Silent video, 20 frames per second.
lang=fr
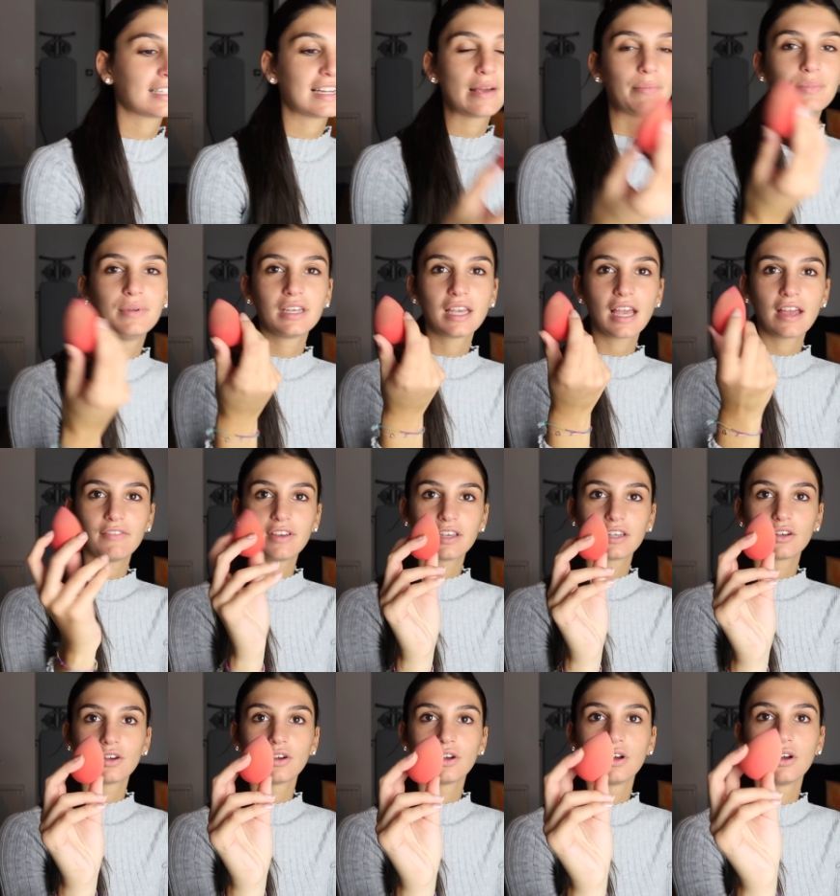Je l'applique avec
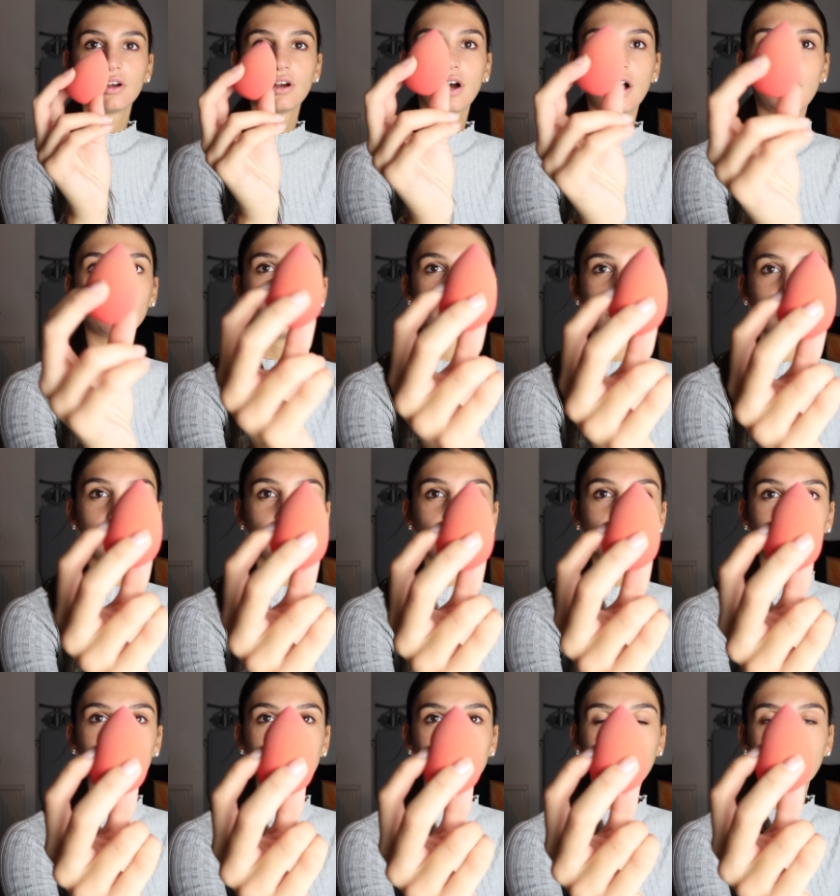euh, un Beauty
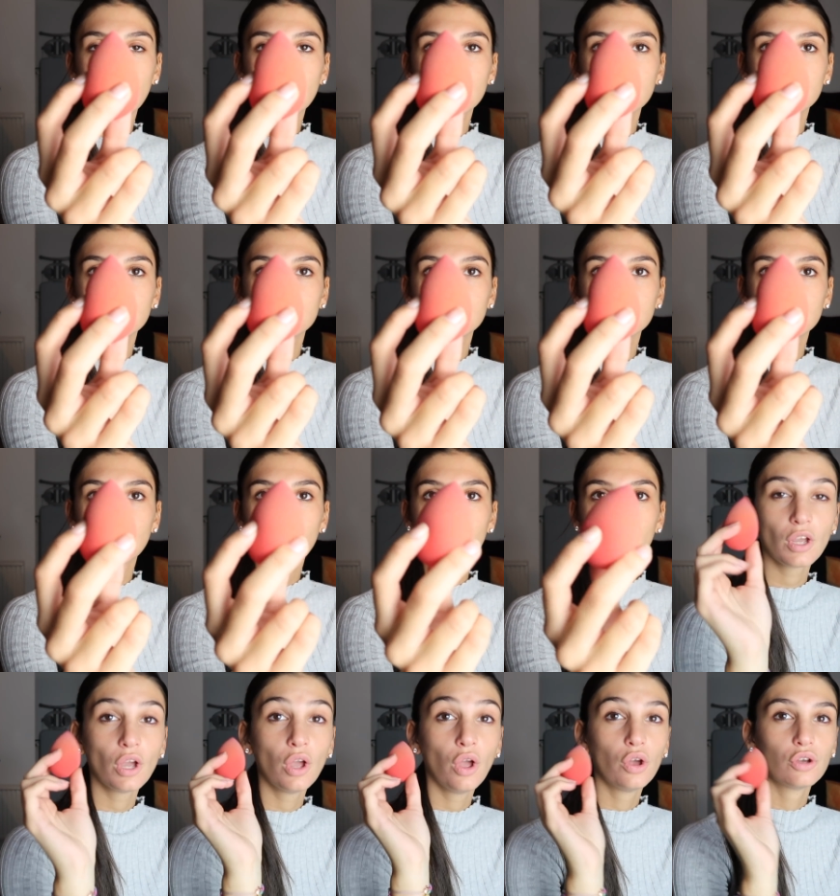Blender.
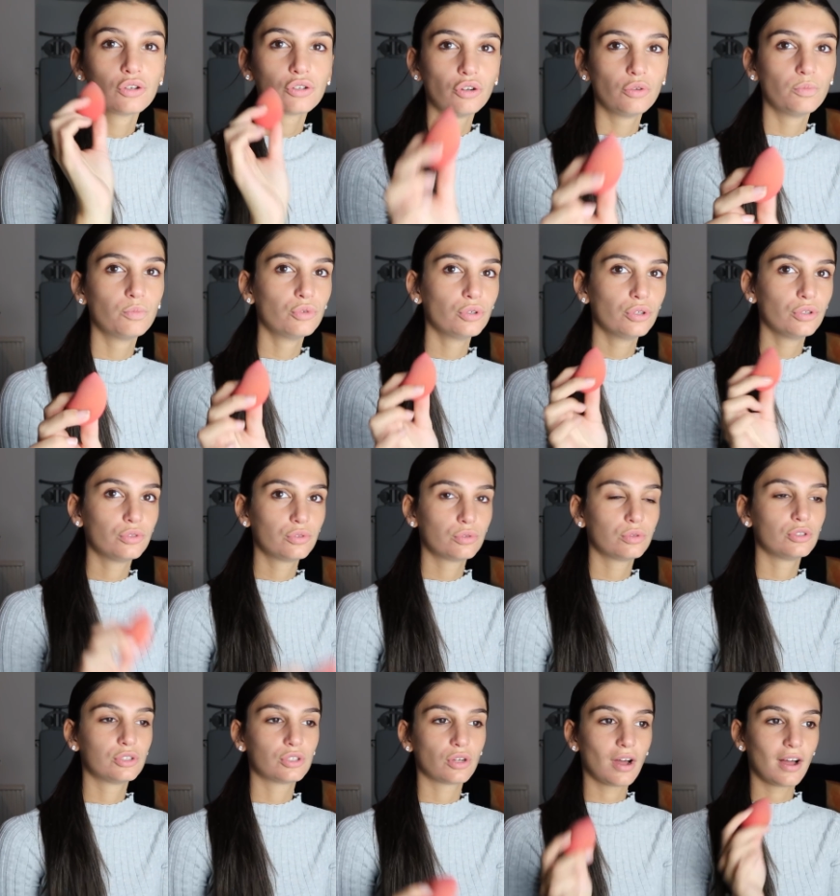Je le mouille tout
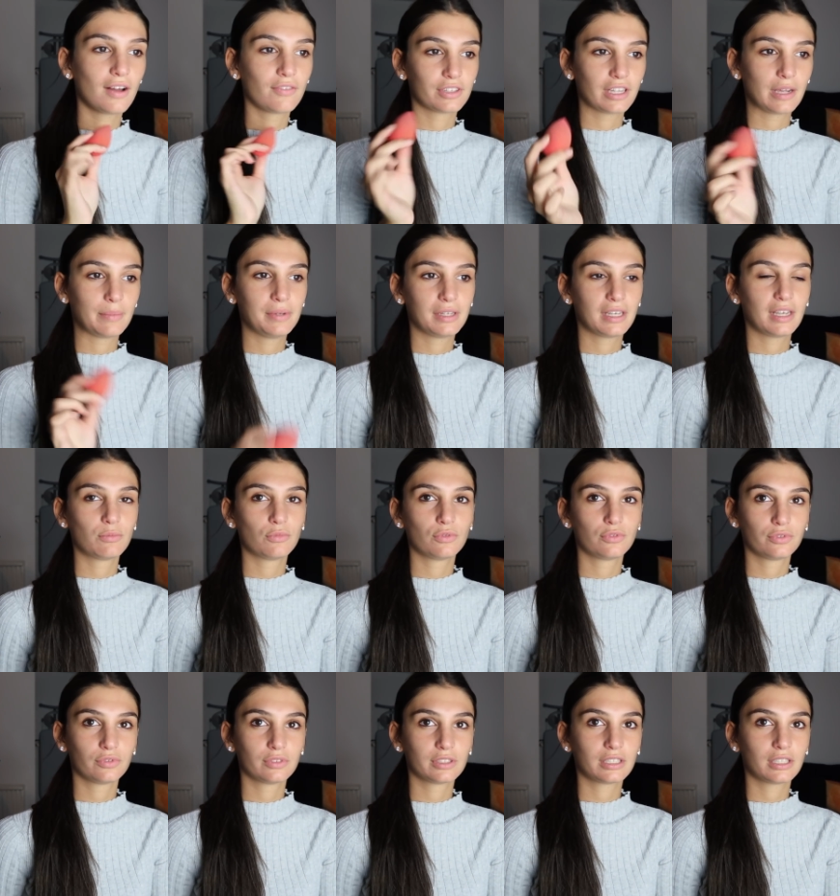le temps avant d'appliquer mon
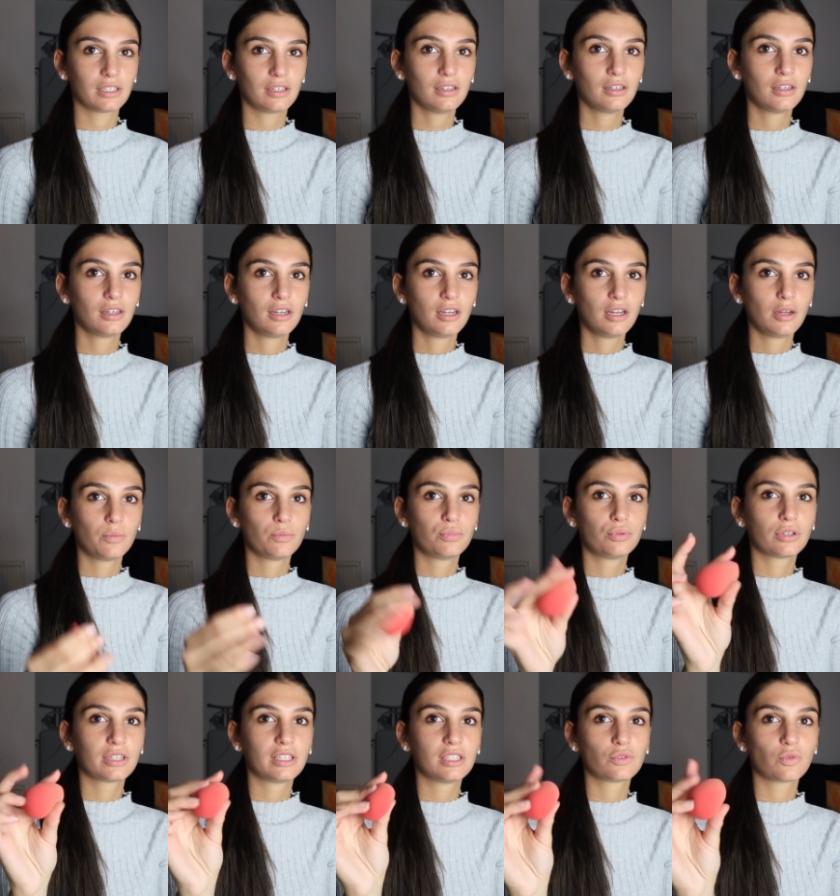fond de teint
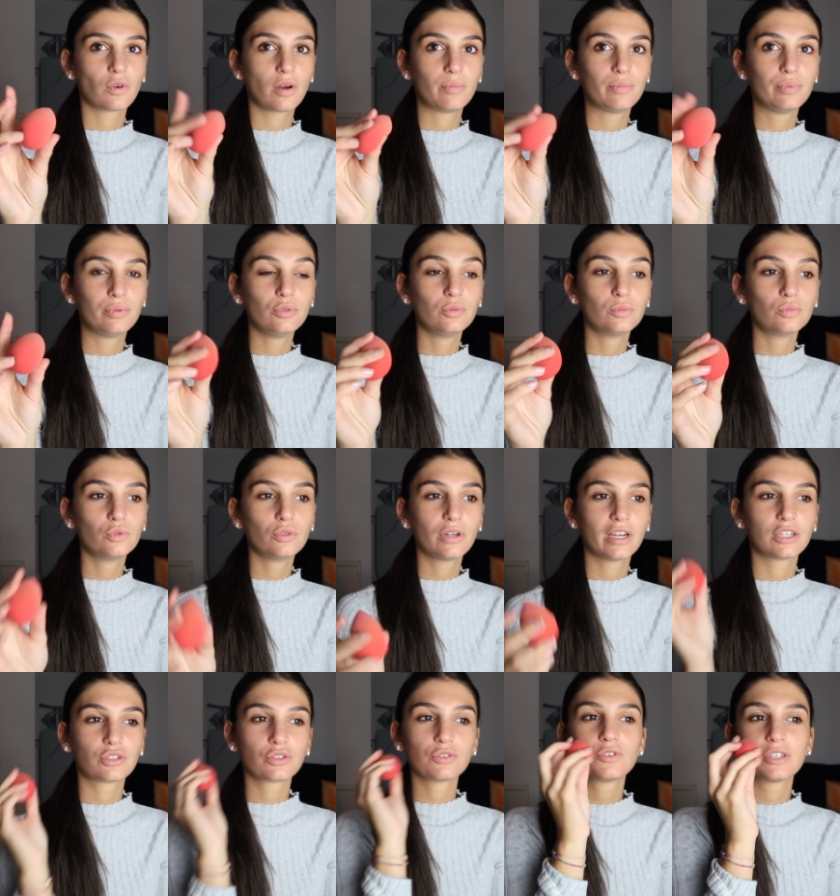pour qu'il soit plus mou
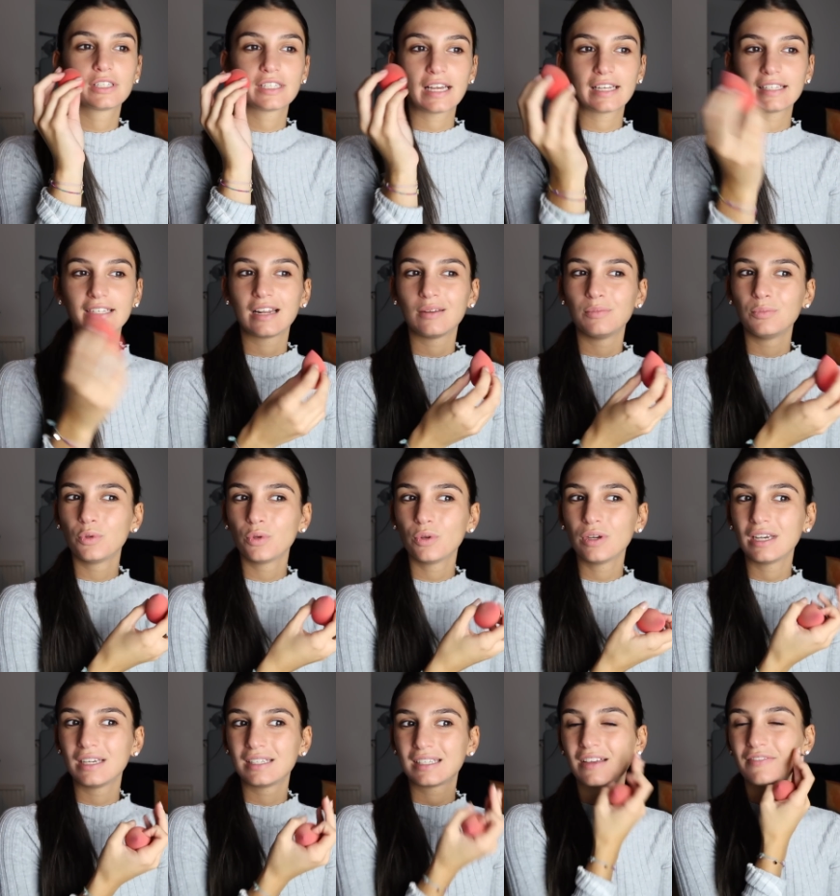et je trouve que ça étale mieux
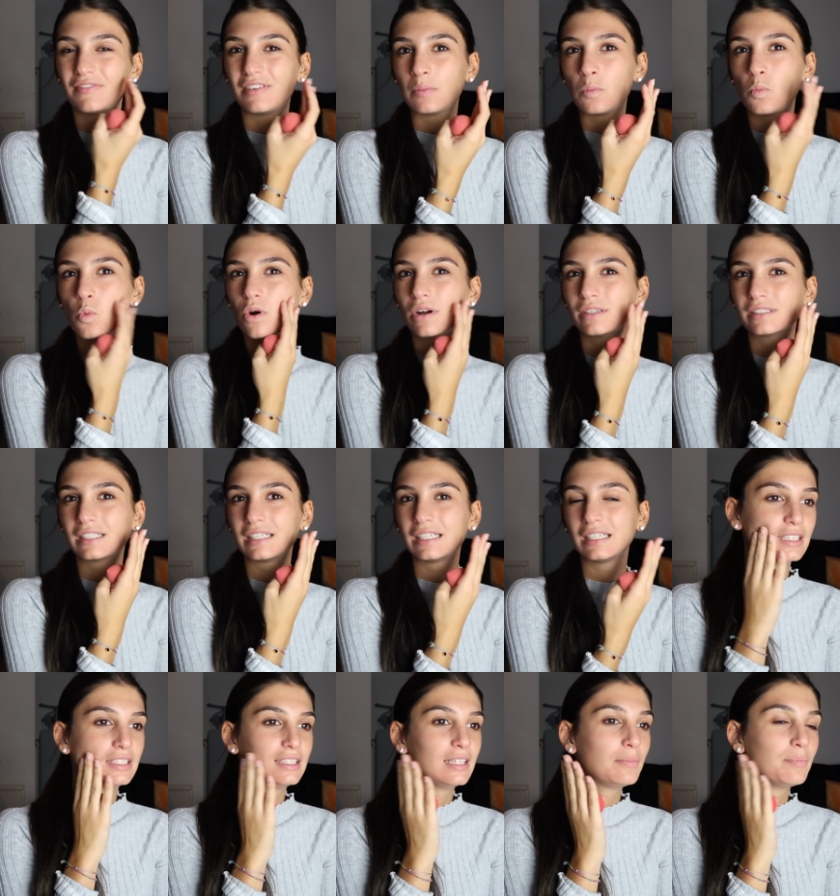et que ça fait moins
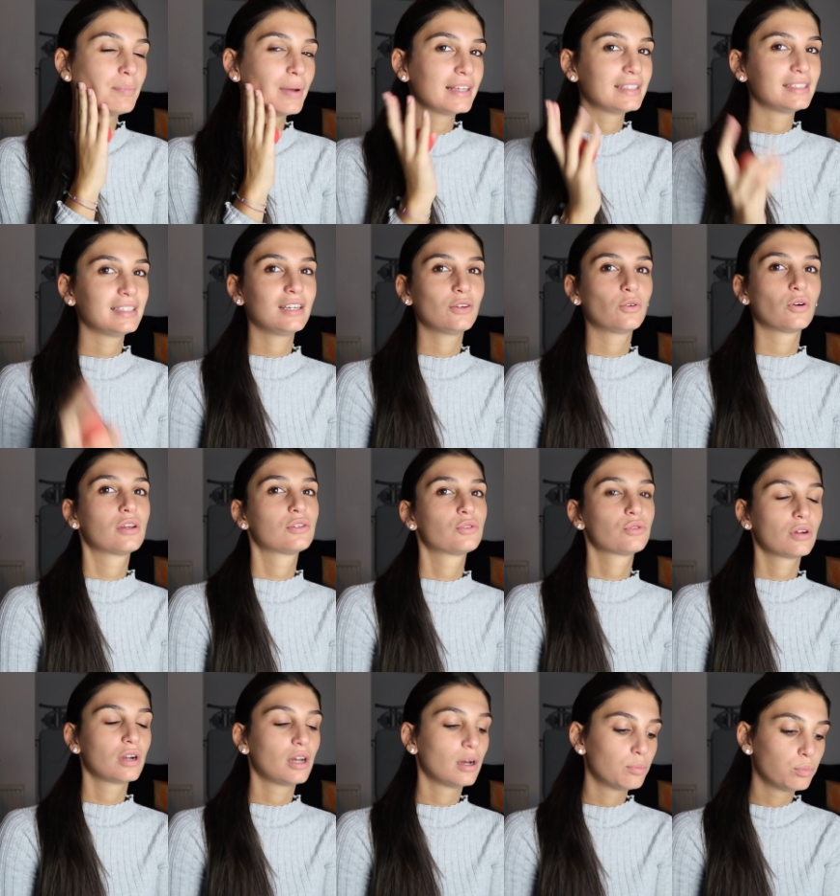des, pâtés quoi
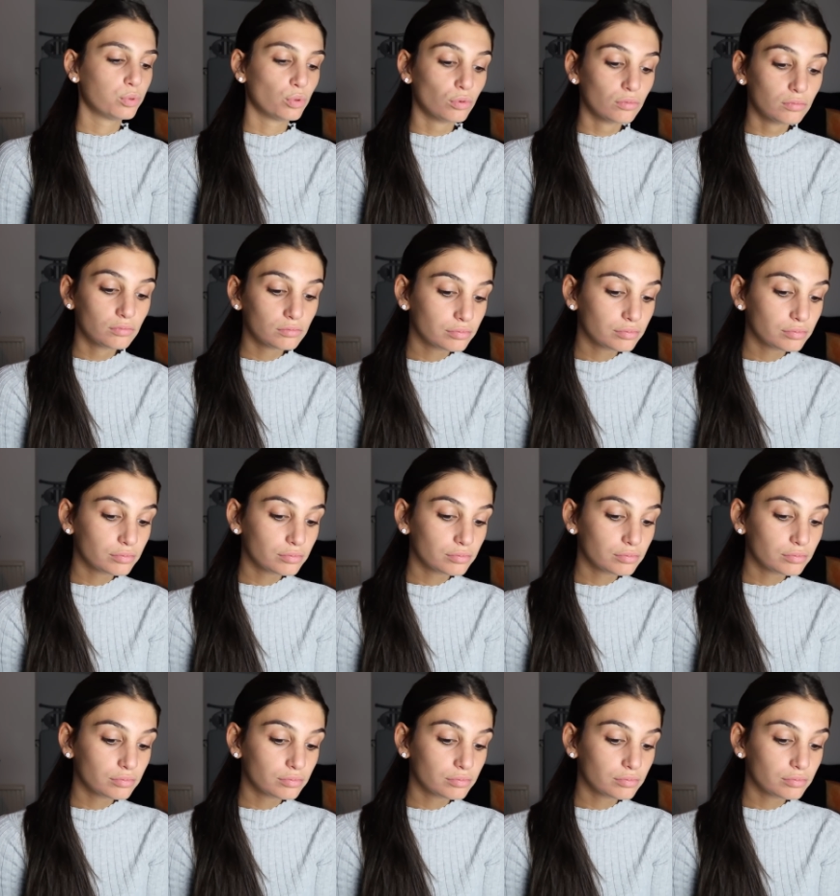sur la peau.